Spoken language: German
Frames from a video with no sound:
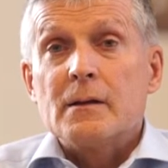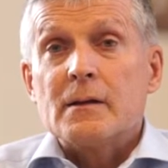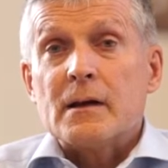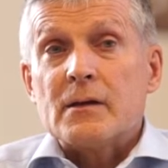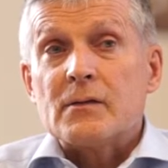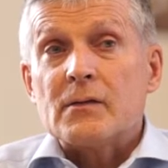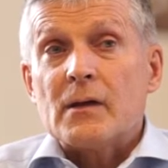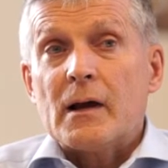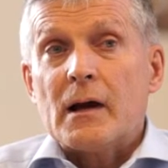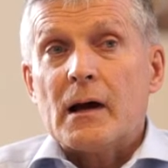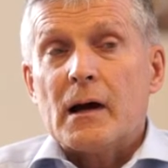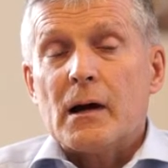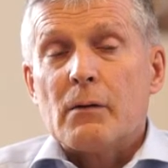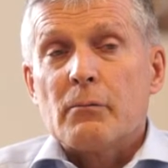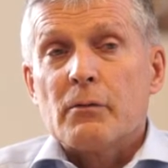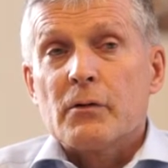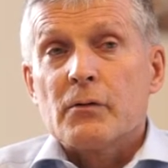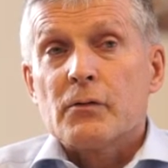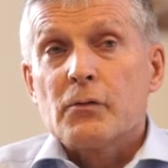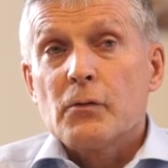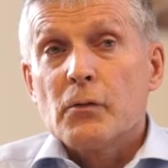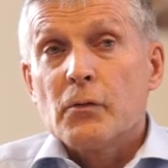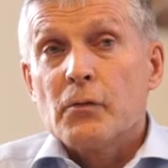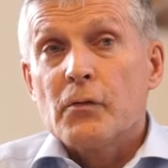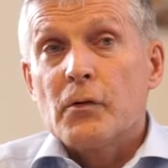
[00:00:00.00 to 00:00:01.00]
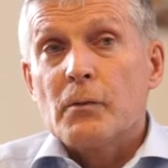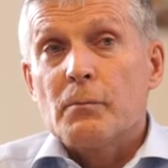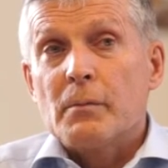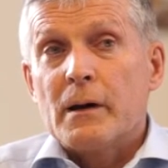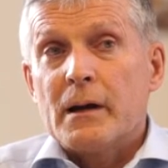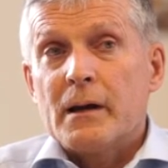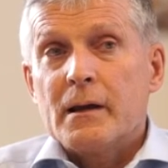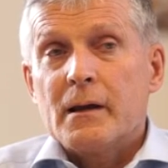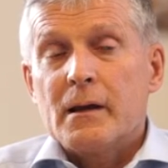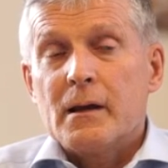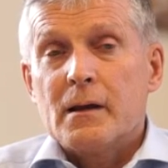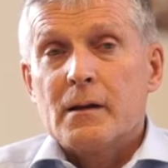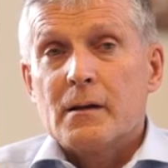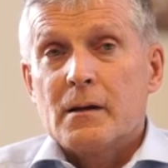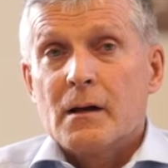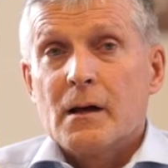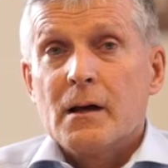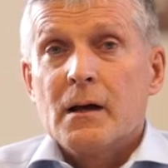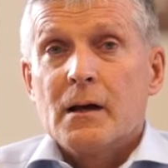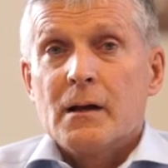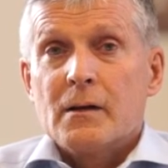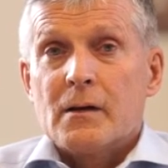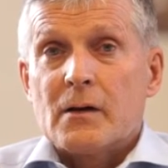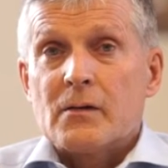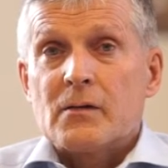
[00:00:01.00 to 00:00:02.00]
dass er aber so vorbeigeht,
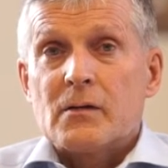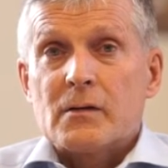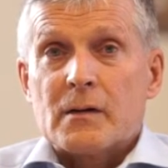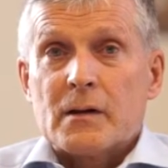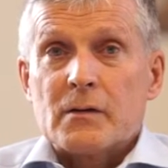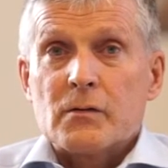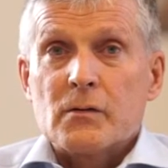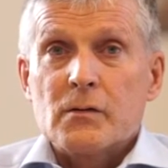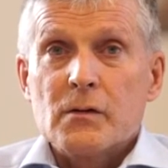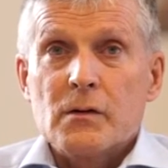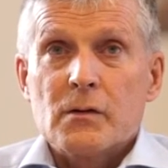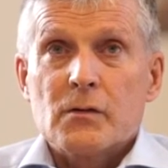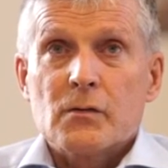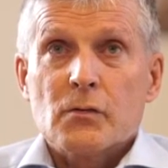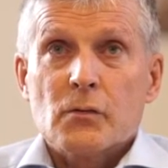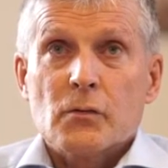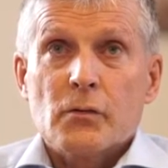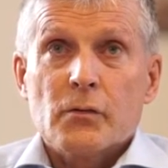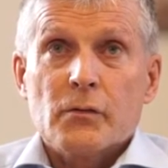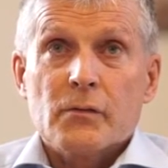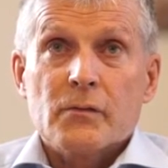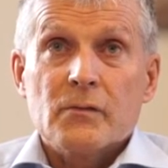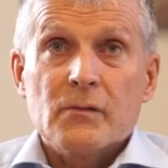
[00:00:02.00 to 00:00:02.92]
dass es also nicht zu